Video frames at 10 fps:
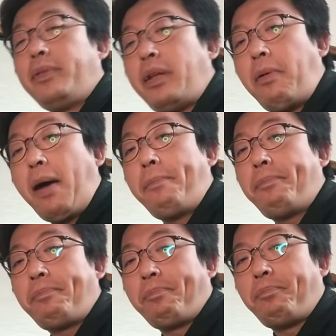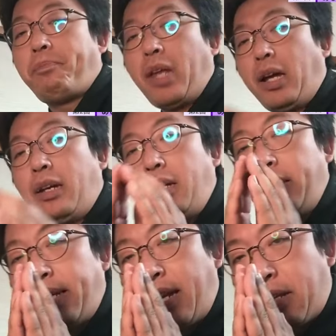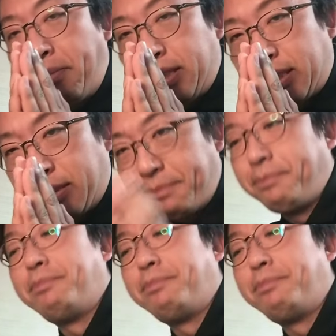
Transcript: では、いただきます。